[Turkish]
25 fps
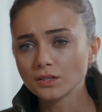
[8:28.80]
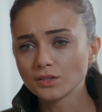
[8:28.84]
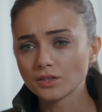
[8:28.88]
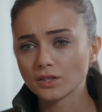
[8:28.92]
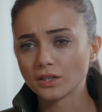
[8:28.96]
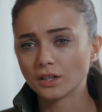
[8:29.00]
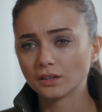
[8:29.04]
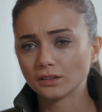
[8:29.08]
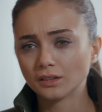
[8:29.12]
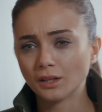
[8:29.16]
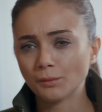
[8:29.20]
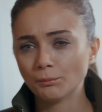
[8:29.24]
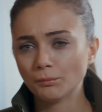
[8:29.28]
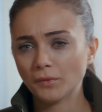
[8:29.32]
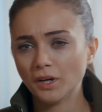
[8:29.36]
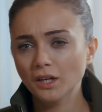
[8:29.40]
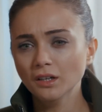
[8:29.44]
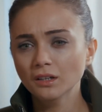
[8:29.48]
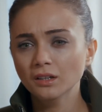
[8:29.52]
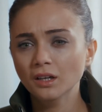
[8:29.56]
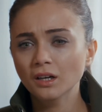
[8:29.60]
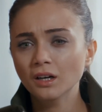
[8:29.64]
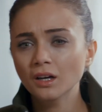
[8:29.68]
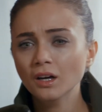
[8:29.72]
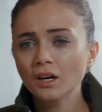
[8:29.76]
Cihan yapma.
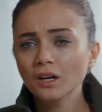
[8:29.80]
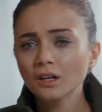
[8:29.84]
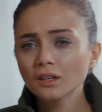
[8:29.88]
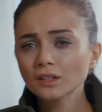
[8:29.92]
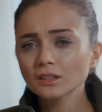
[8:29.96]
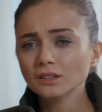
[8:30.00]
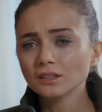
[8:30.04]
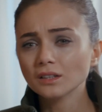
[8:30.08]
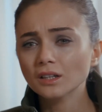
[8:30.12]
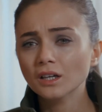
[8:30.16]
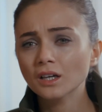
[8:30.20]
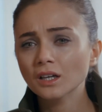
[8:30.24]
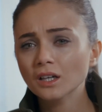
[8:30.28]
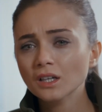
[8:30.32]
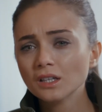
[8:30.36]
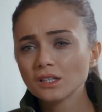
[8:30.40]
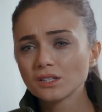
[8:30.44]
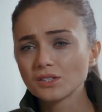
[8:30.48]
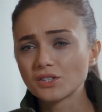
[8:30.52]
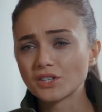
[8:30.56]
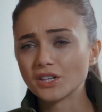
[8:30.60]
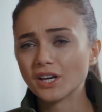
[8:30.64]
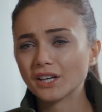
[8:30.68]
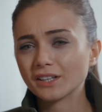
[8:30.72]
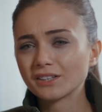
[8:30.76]

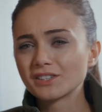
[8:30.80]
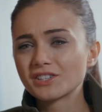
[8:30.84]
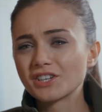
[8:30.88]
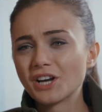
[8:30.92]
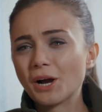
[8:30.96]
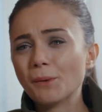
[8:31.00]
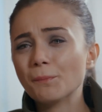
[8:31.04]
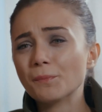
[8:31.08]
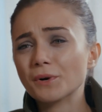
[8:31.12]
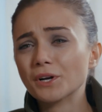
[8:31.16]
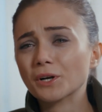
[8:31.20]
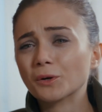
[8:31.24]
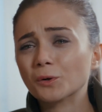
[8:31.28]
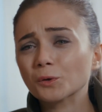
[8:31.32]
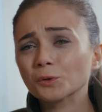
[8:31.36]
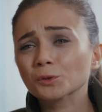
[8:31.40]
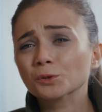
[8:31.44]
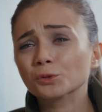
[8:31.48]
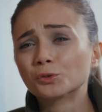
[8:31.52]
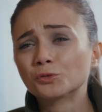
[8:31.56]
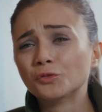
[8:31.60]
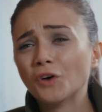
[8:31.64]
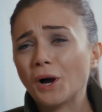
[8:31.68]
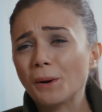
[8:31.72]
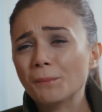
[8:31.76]
Cihan, Cihan bırak onu.
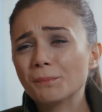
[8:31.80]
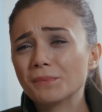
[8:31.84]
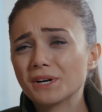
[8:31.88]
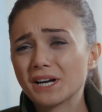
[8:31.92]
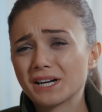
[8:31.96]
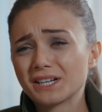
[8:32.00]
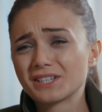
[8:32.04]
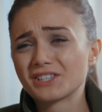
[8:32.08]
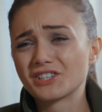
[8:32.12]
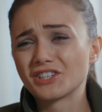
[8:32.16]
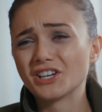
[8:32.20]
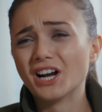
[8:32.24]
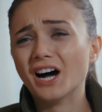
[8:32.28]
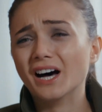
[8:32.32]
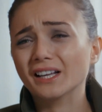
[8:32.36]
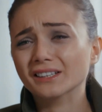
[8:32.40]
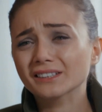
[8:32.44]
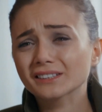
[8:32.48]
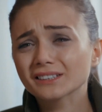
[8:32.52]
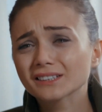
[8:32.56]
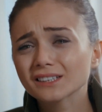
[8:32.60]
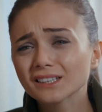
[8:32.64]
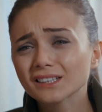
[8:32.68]
Lütfen bırak Cihan.